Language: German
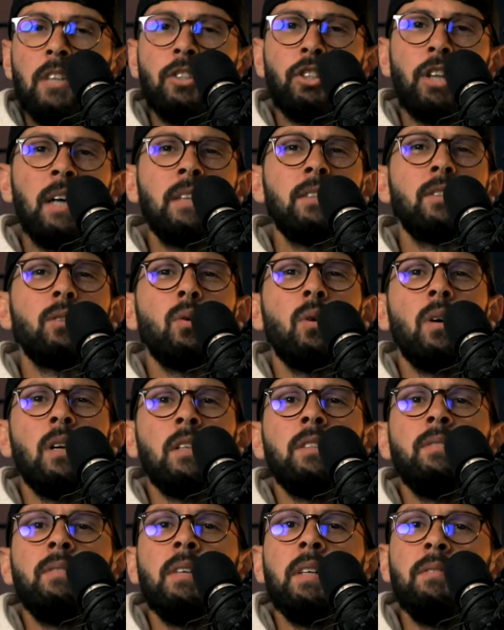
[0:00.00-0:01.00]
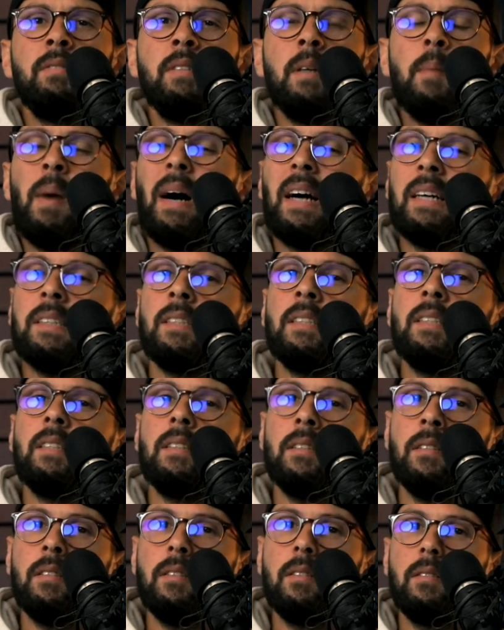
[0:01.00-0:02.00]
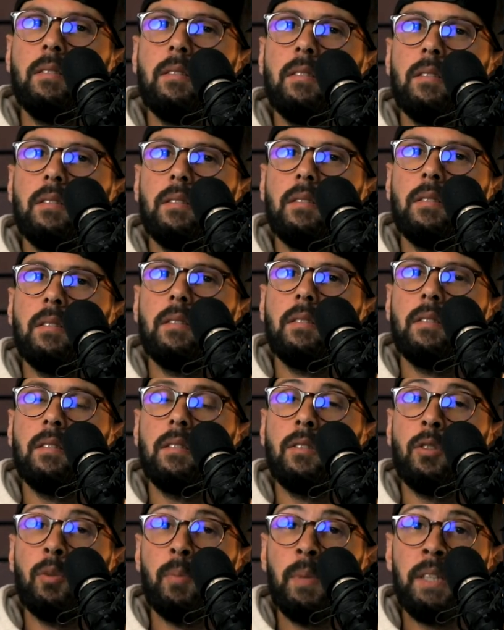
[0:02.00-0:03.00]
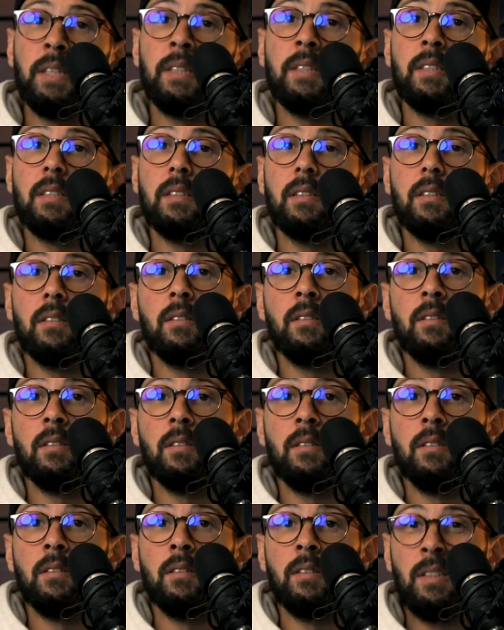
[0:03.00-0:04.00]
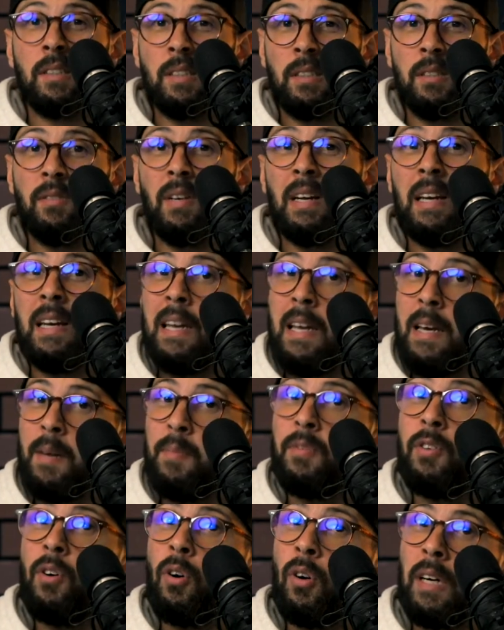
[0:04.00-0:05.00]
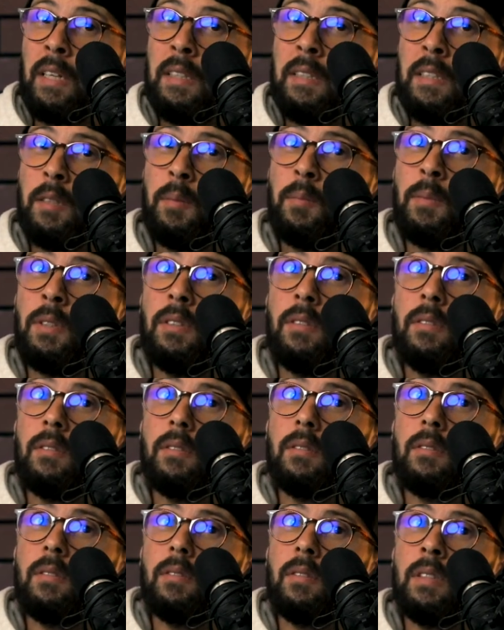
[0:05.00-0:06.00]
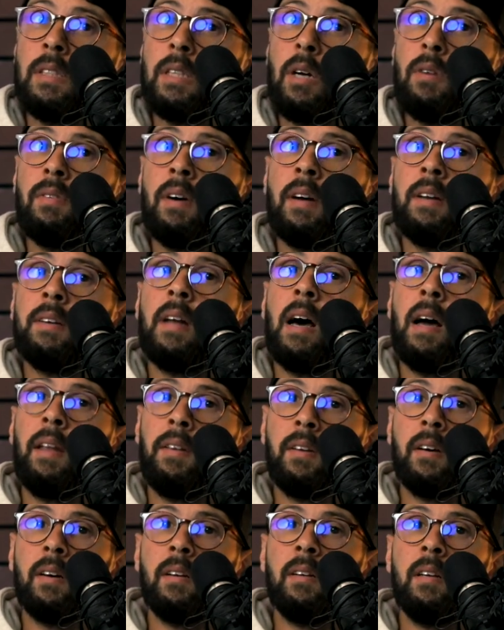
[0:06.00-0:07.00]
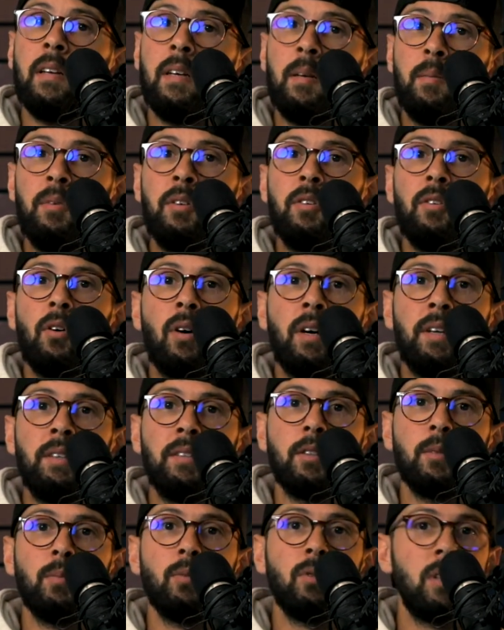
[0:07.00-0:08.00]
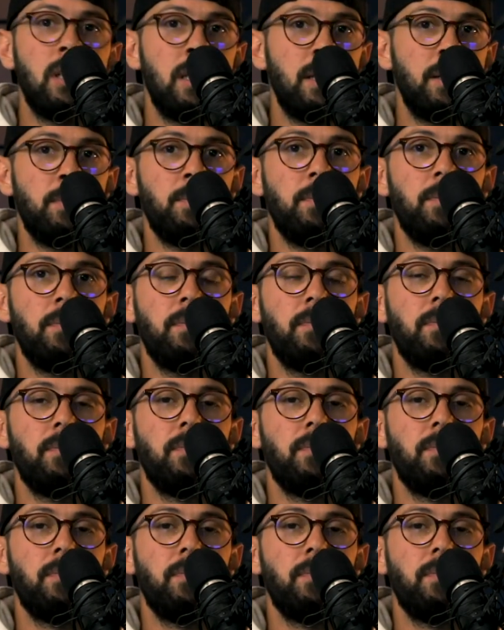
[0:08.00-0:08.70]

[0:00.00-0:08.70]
Es scheint so, als wären wir Parasiten. Zumindest sind wir lebende Organismen, die auf einem anderen lebenden Organismus leben.